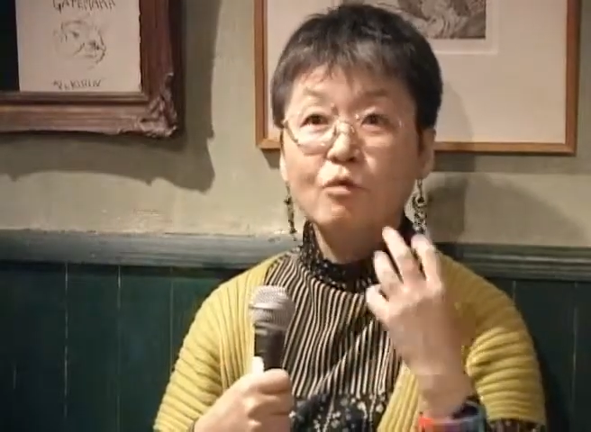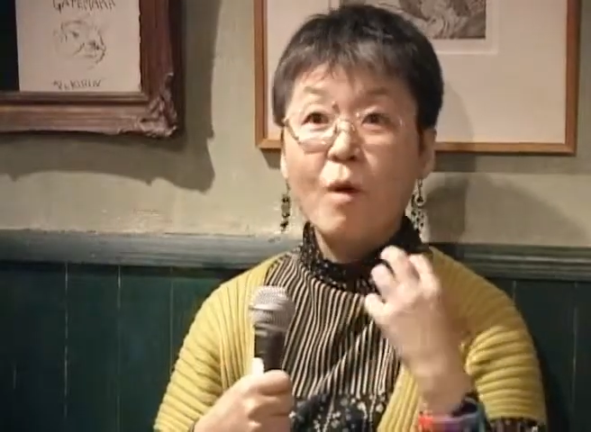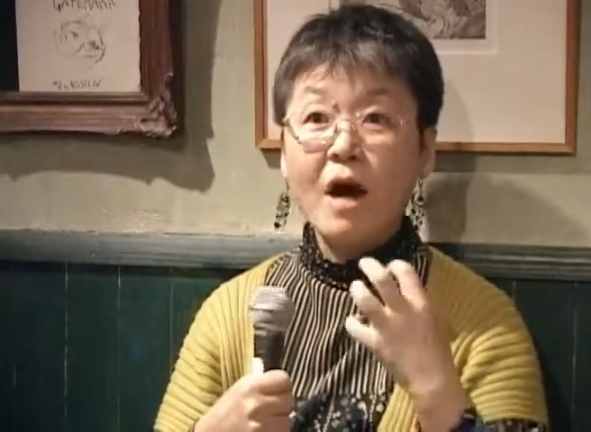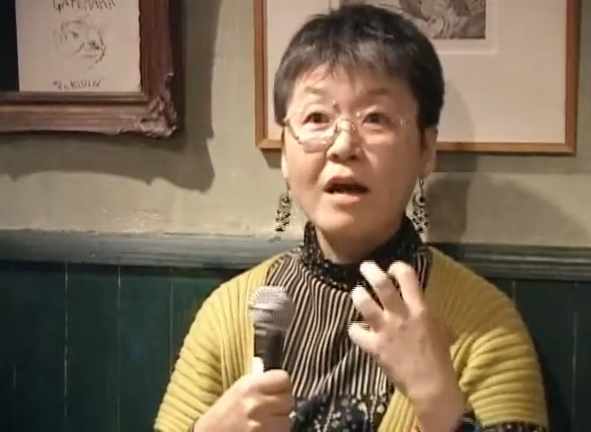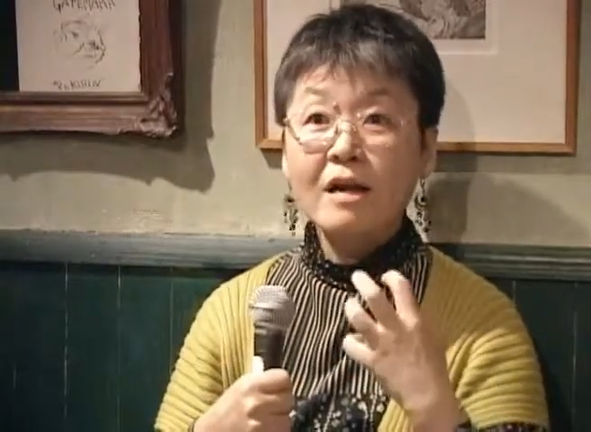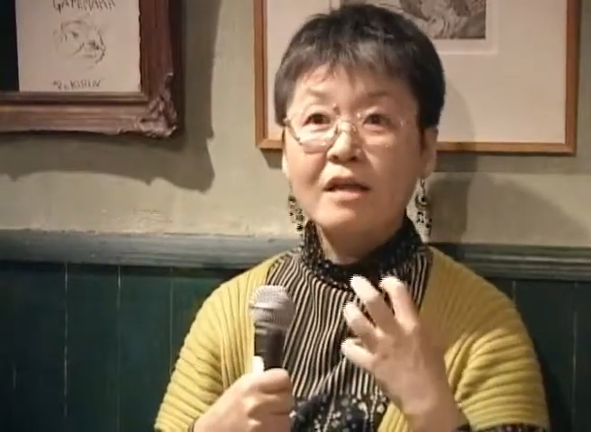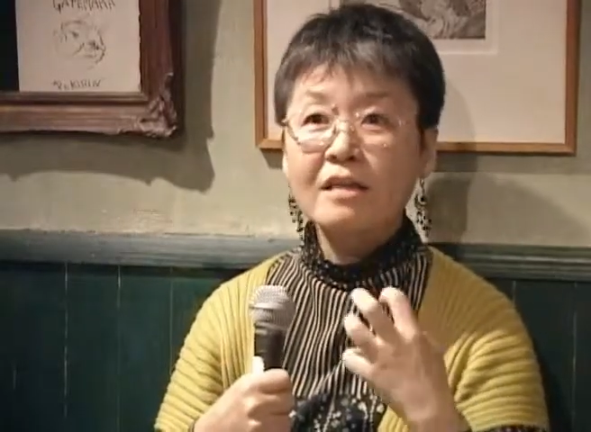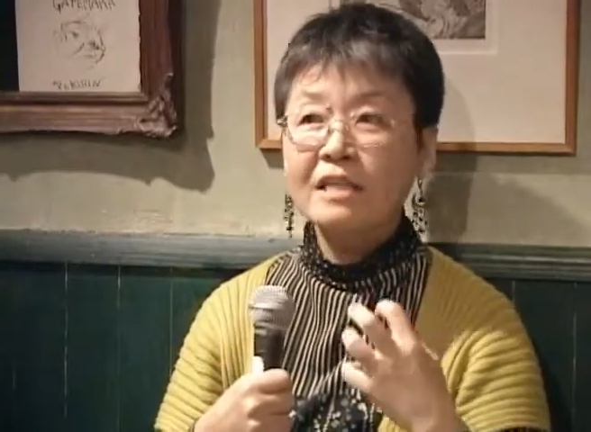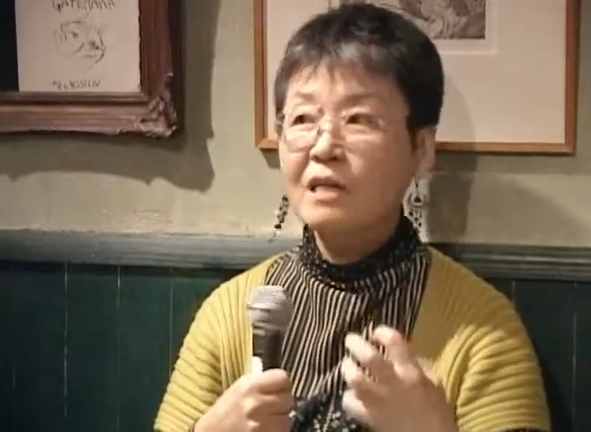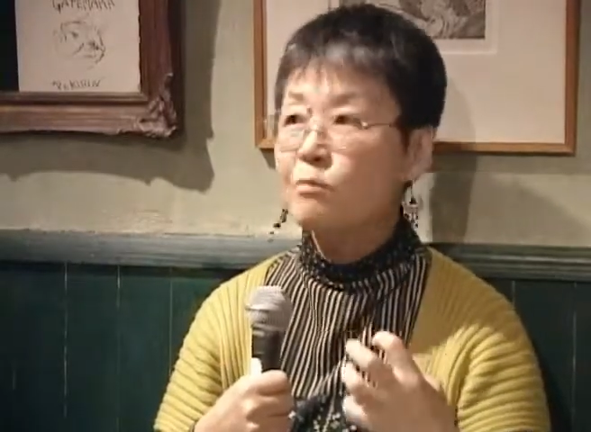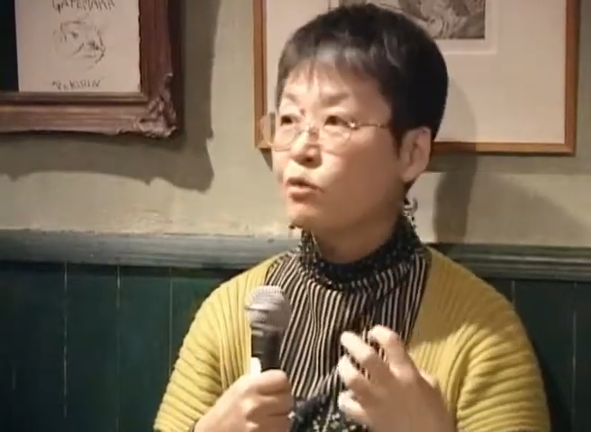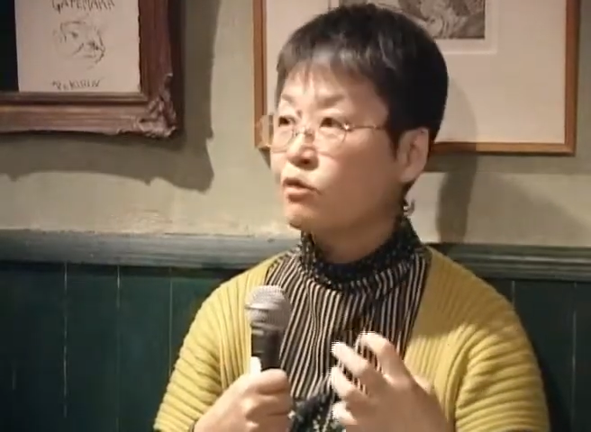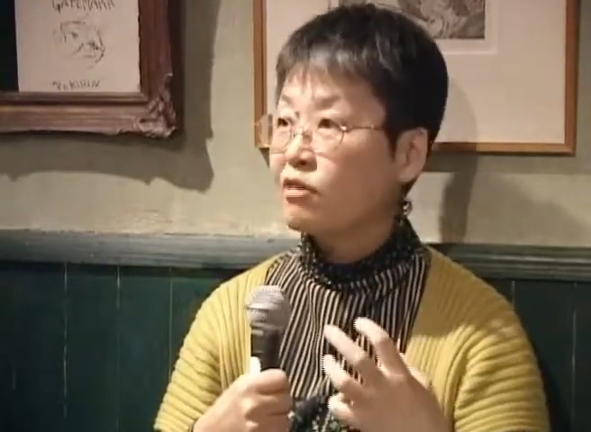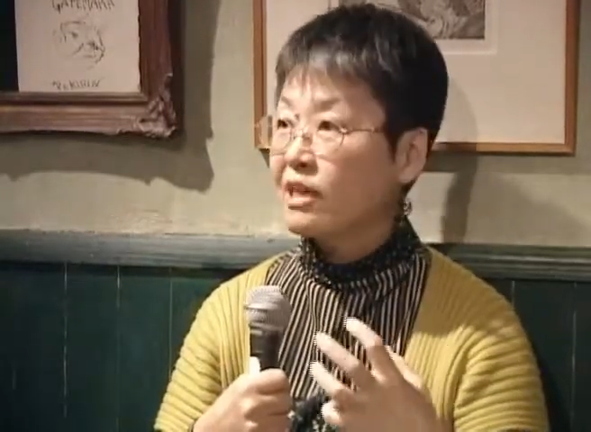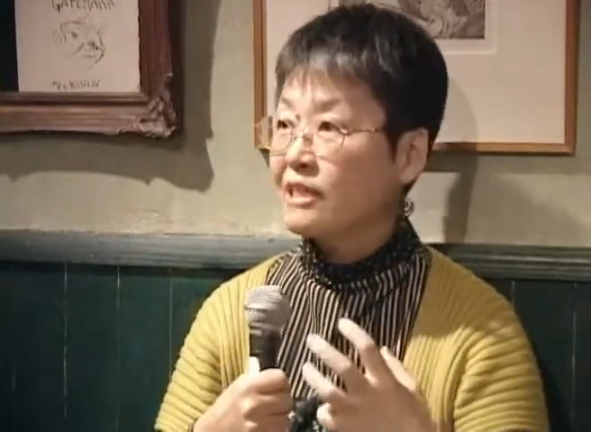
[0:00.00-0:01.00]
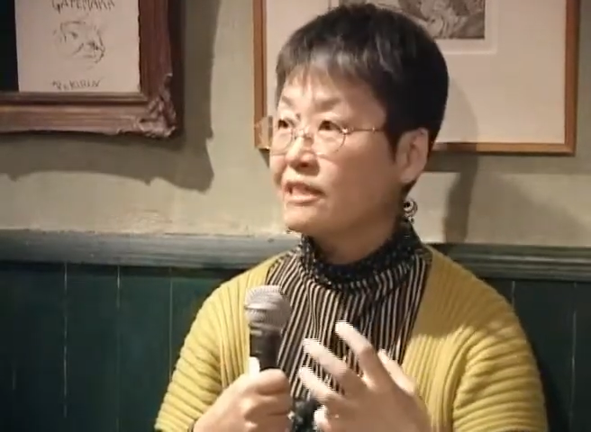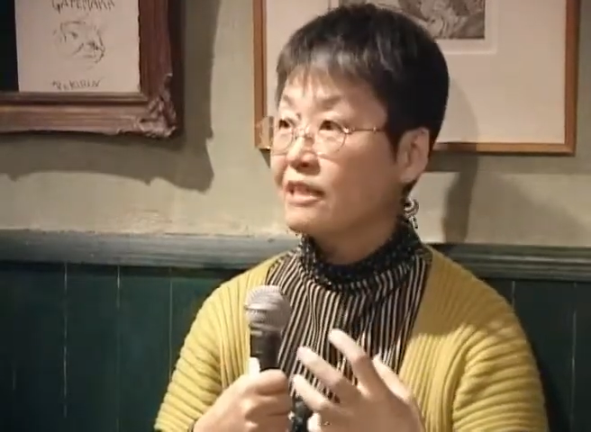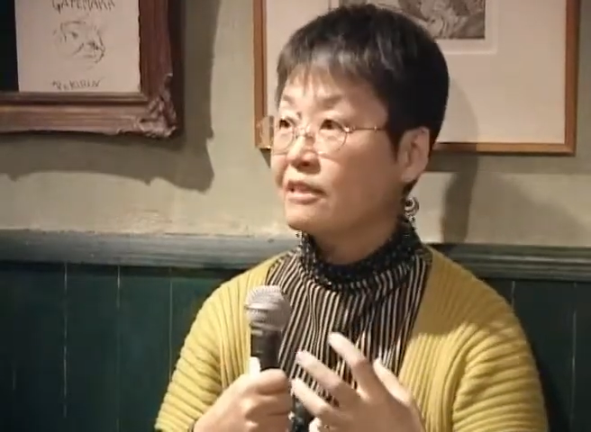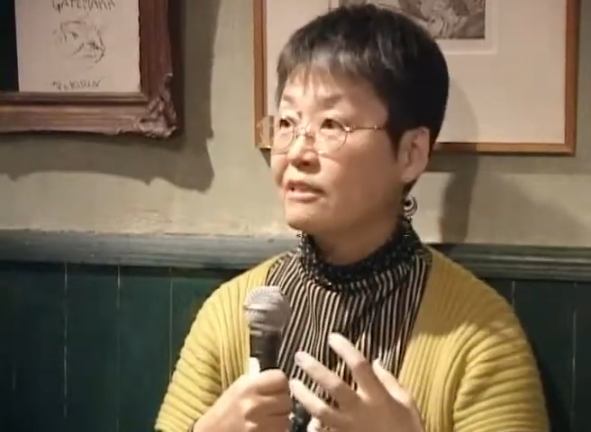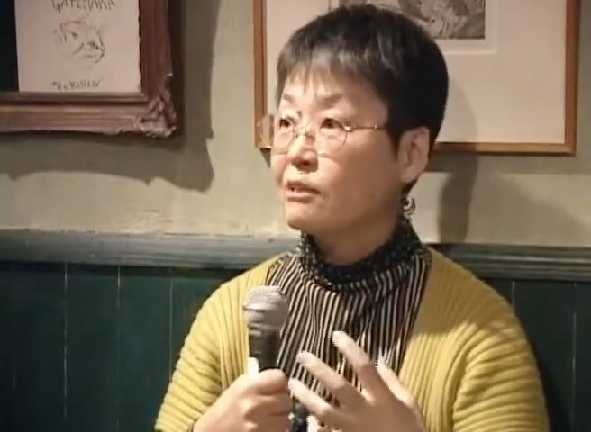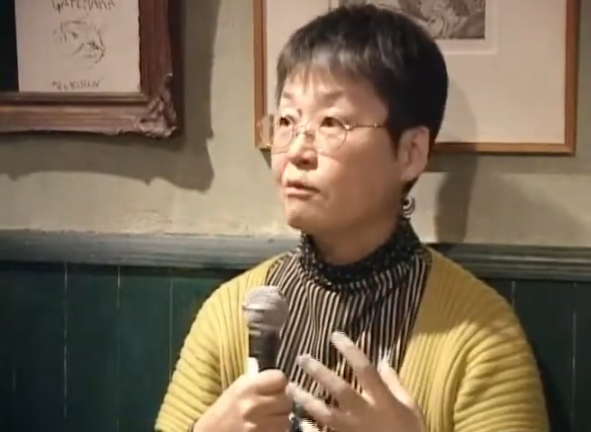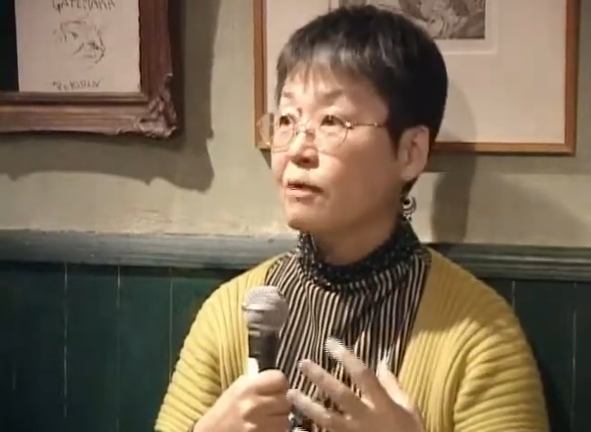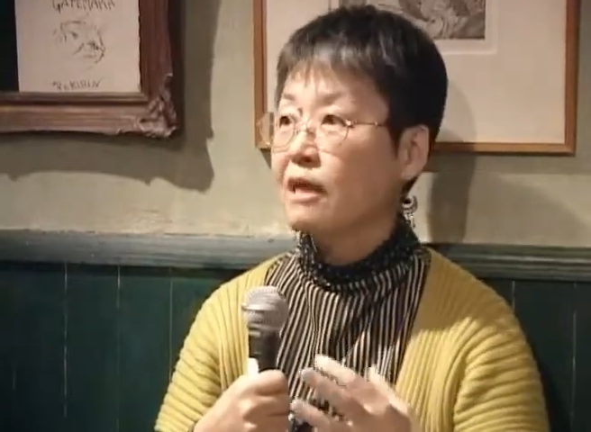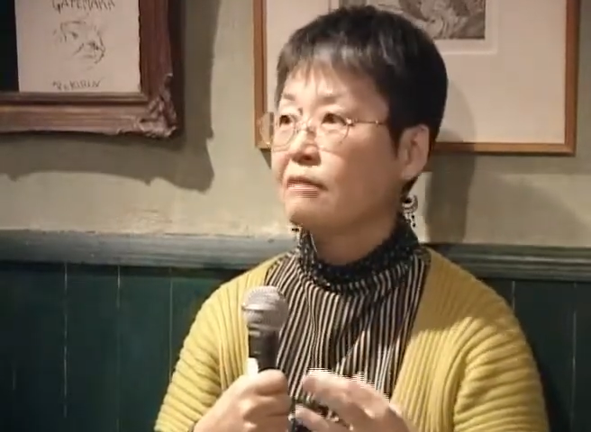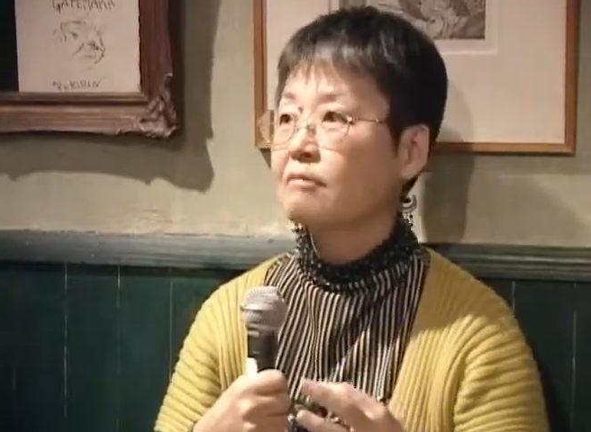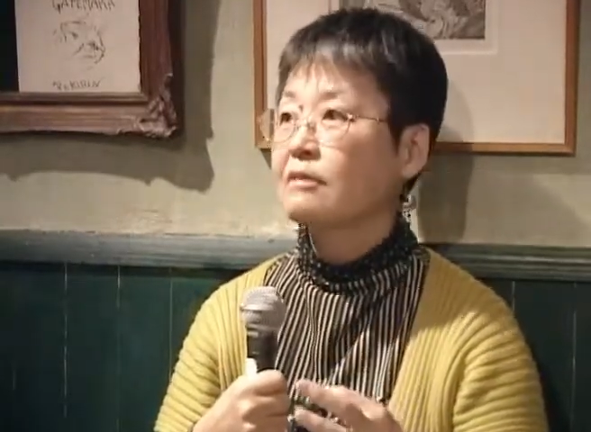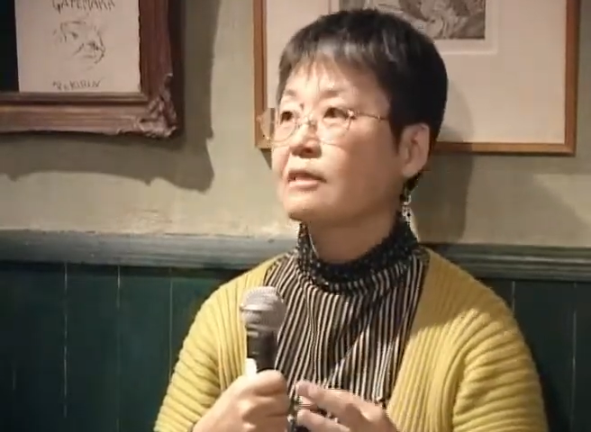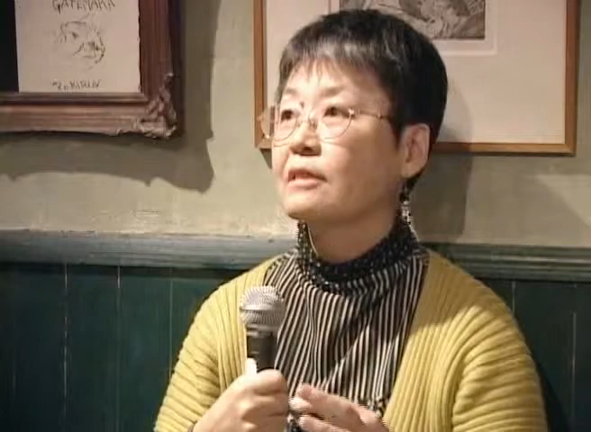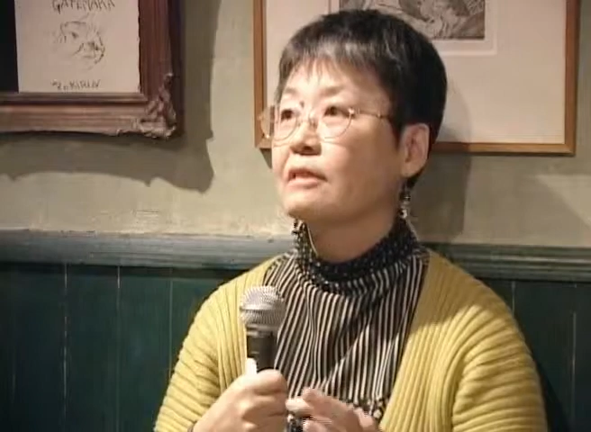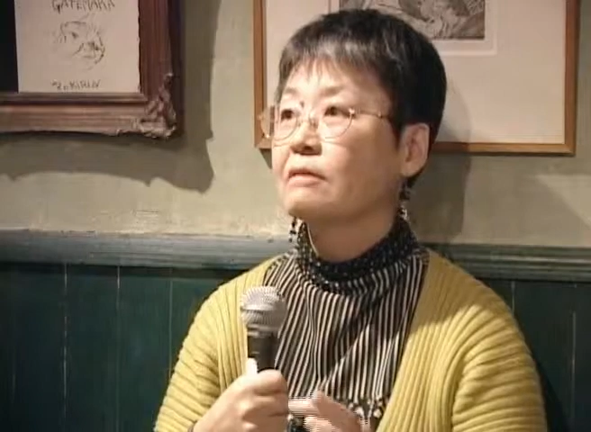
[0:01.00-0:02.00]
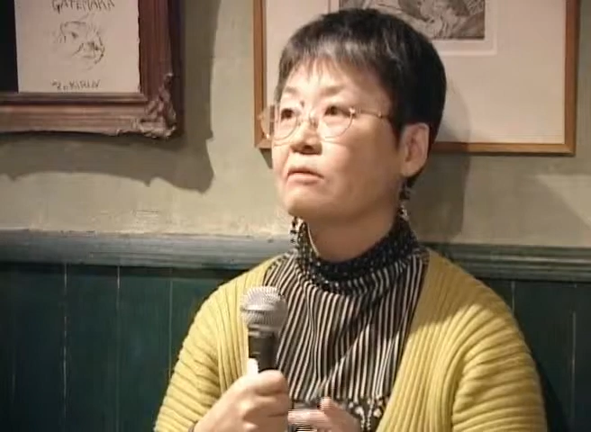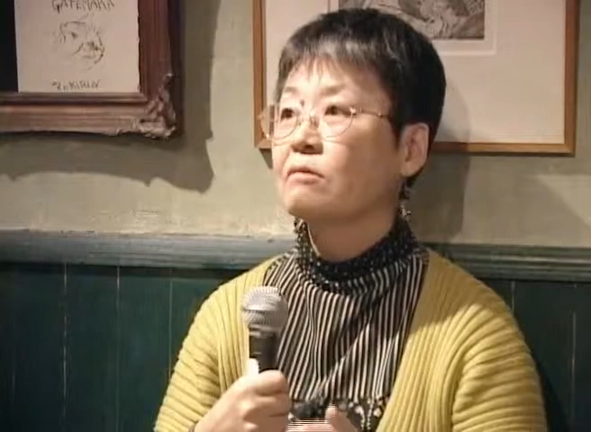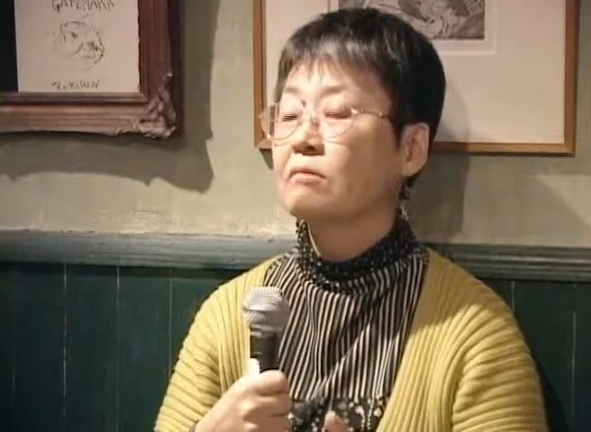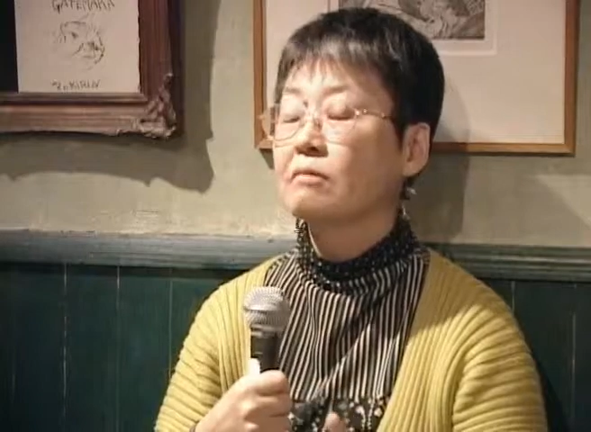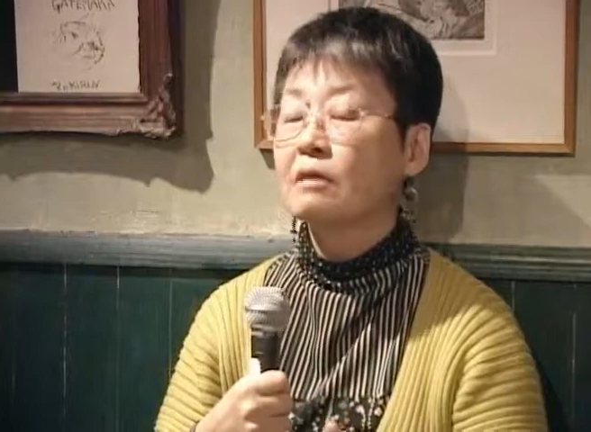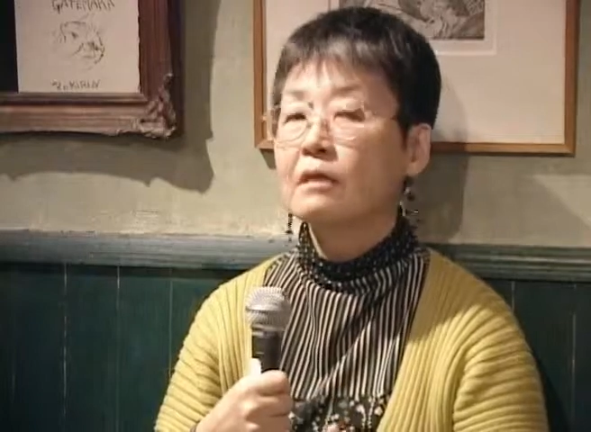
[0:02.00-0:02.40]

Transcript: の分からないもどかしさっていうのはあるんだけれど